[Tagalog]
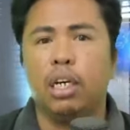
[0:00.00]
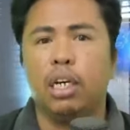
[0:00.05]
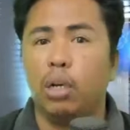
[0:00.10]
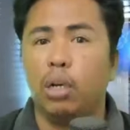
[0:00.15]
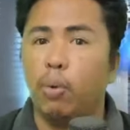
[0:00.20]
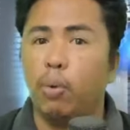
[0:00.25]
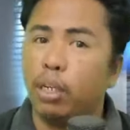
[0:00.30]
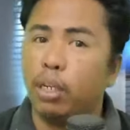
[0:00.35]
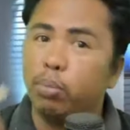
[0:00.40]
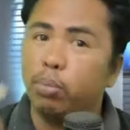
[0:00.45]

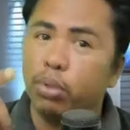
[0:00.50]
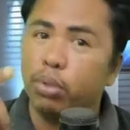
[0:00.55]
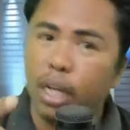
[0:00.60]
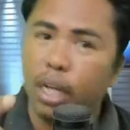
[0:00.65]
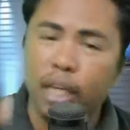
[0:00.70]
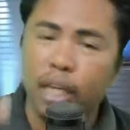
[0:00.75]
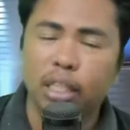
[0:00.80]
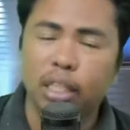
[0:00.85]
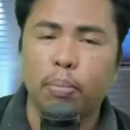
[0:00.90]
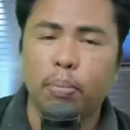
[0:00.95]
Yawan na po
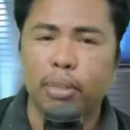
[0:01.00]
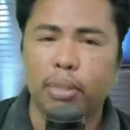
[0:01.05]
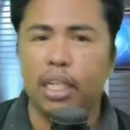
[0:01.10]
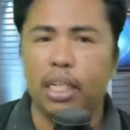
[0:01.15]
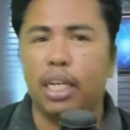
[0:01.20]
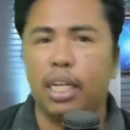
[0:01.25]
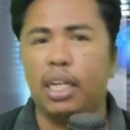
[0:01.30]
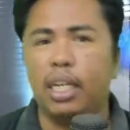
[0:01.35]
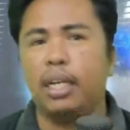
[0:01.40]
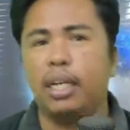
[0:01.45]
natin
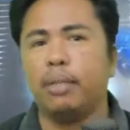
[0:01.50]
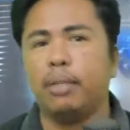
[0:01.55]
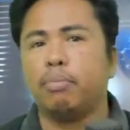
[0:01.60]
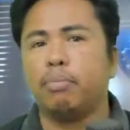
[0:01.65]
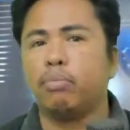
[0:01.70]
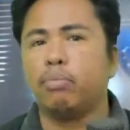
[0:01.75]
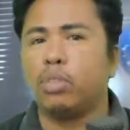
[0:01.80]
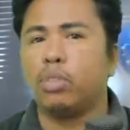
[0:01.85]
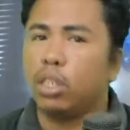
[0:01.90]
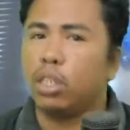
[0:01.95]

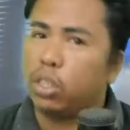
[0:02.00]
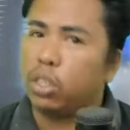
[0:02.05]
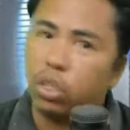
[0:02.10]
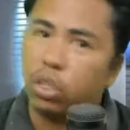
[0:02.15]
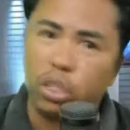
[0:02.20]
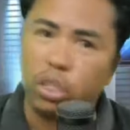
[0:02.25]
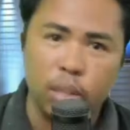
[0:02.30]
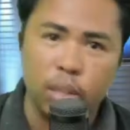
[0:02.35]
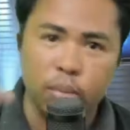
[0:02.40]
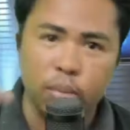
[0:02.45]
patagalin.
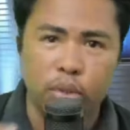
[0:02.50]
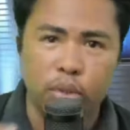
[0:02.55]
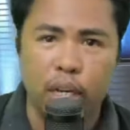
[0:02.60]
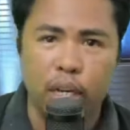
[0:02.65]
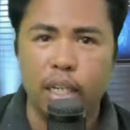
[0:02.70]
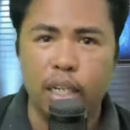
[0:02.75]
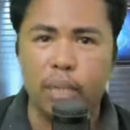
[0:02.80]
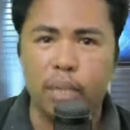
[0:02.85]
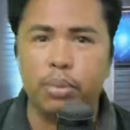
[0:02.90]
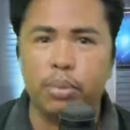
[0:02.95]

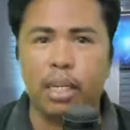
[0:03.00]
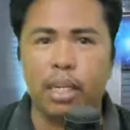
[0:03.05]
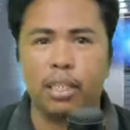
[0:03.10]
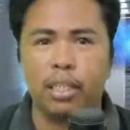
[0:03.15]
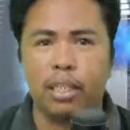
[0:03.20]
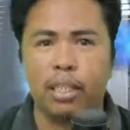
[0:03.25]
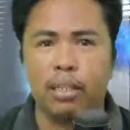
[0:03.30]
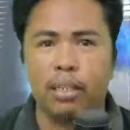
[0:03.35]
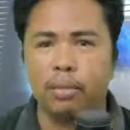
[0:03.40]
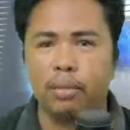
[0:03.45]
Simulan na po
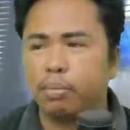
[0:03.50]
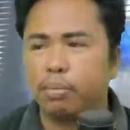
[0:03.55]
natin.